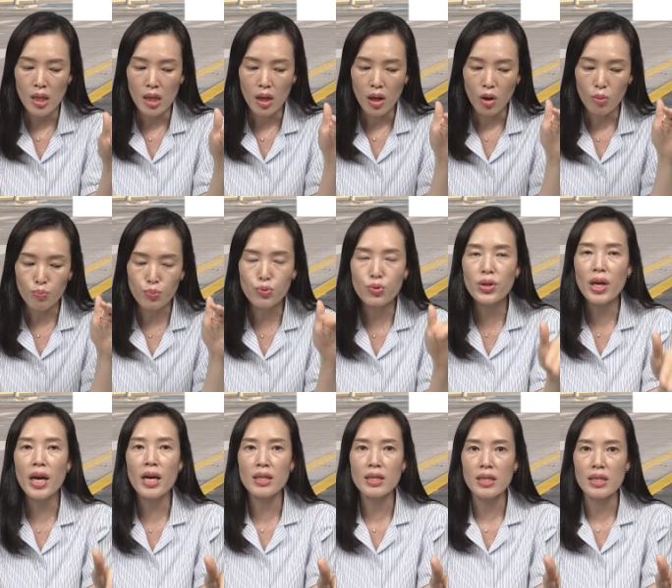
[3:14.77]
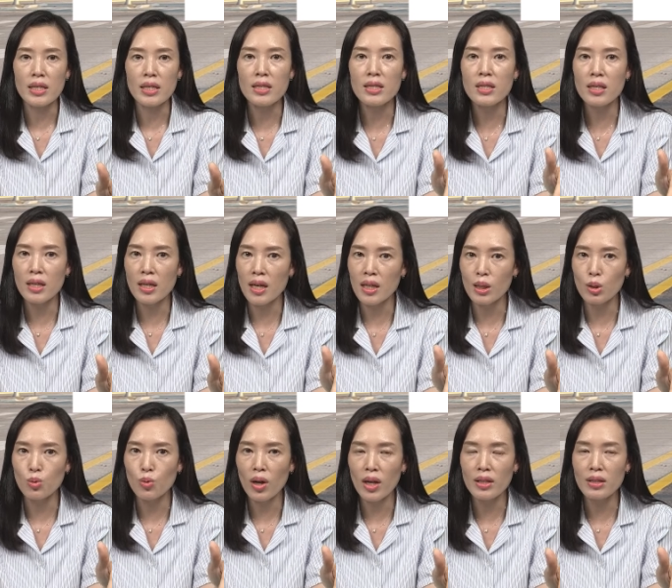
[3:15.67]
무게를
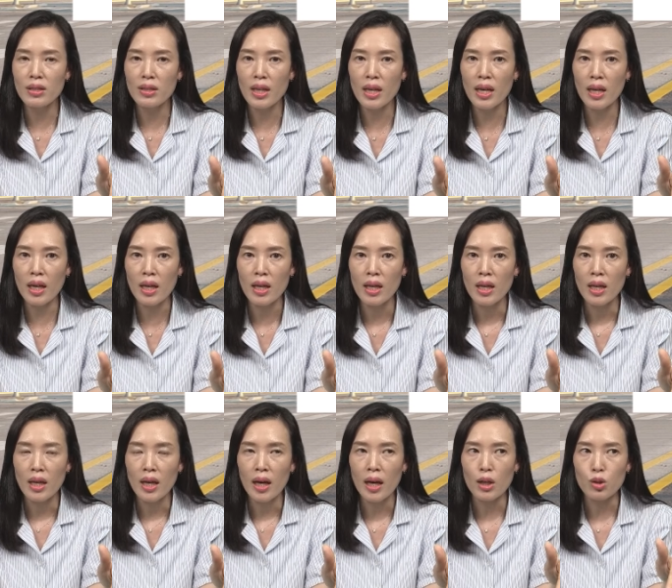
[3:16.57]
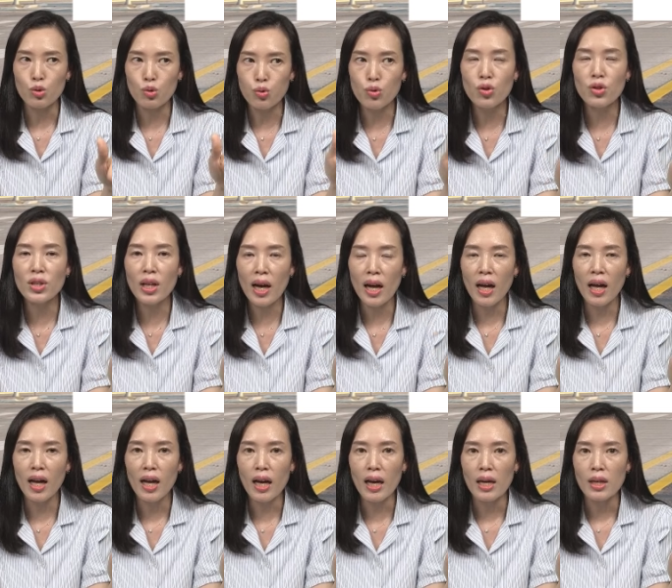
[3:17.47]
인식하기도 하는데 아, 어,
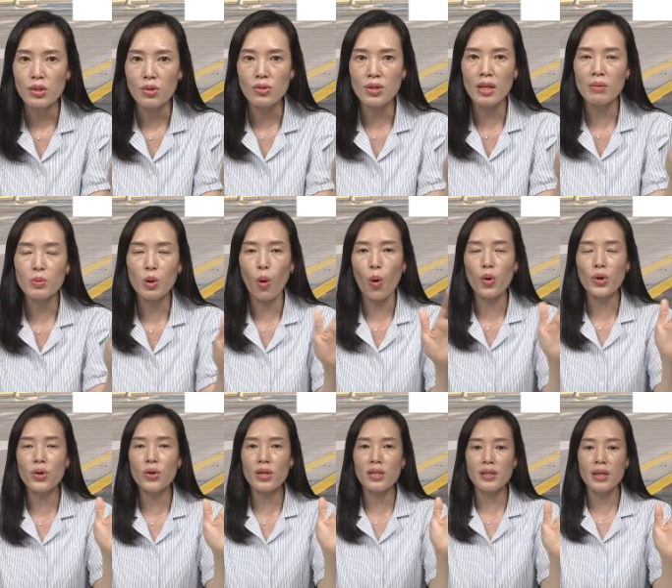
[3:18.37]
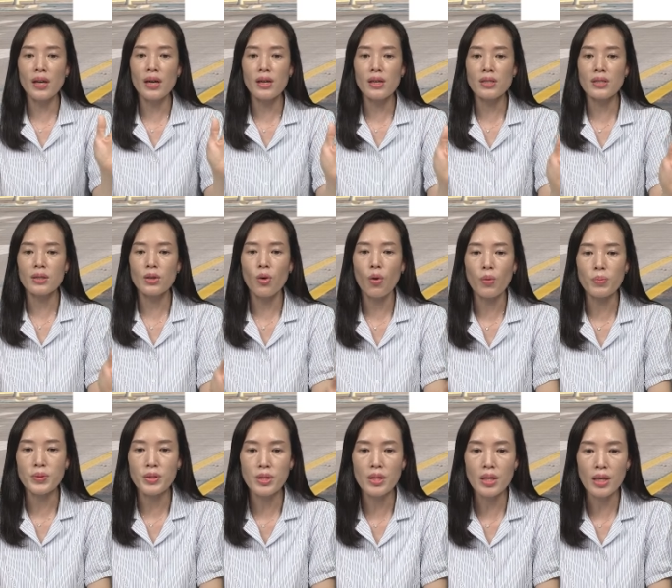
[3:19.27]
둘다 선생님도 어렵게 생각하실 거
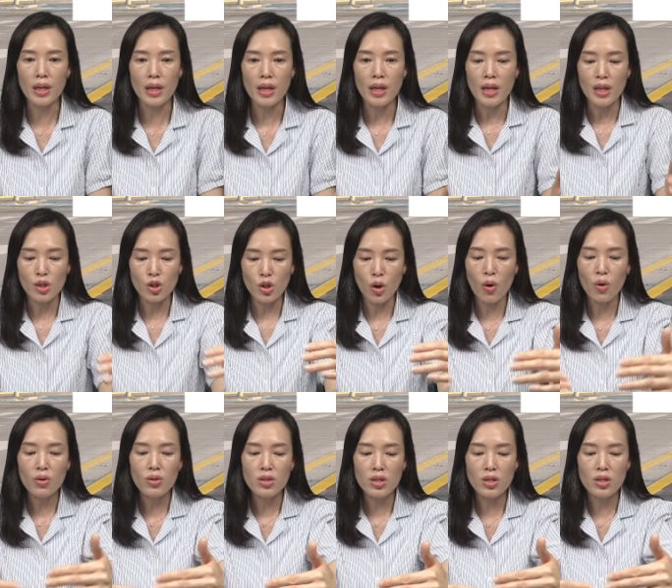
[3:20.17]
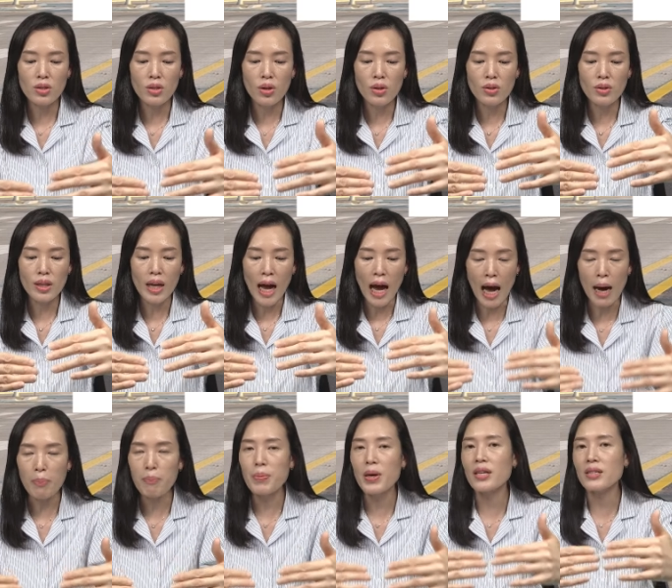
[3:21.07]
없이 정지선
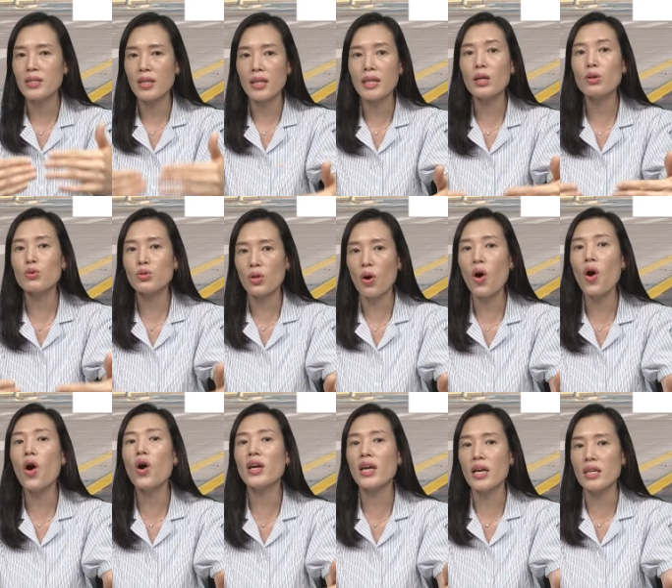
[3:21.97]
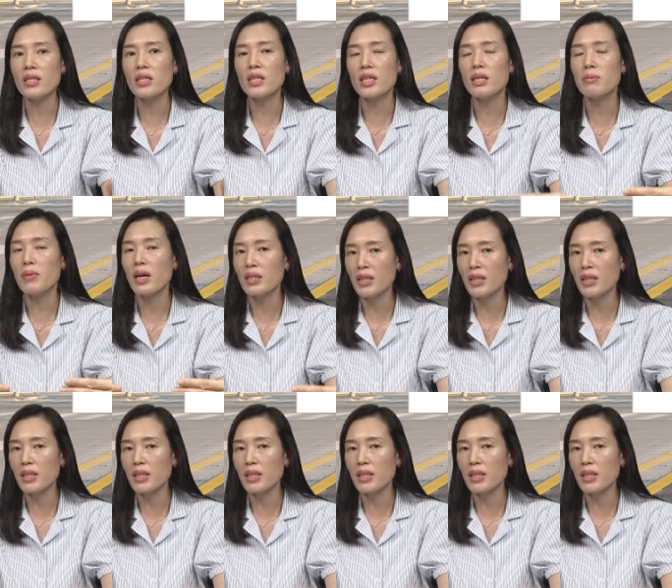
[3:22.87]
앞에 제대로 서 계시기만